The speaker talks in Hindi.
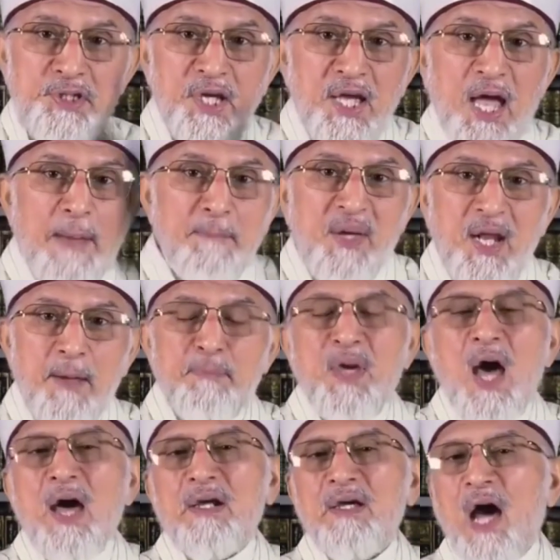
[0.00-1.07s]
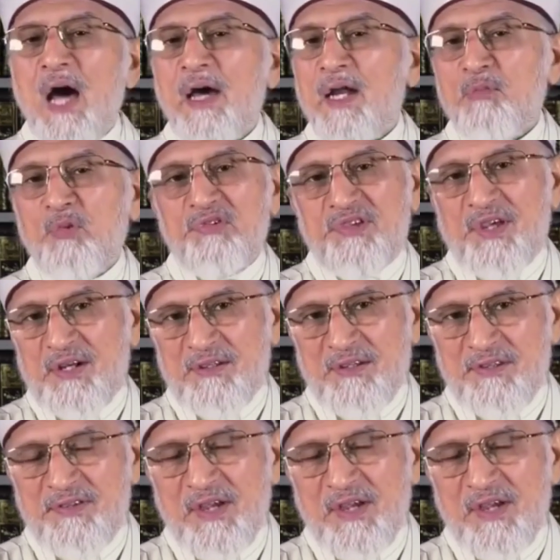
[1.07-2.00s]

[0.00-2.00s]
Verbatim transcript: ये है मेरे प्यार का आलम हुसैन के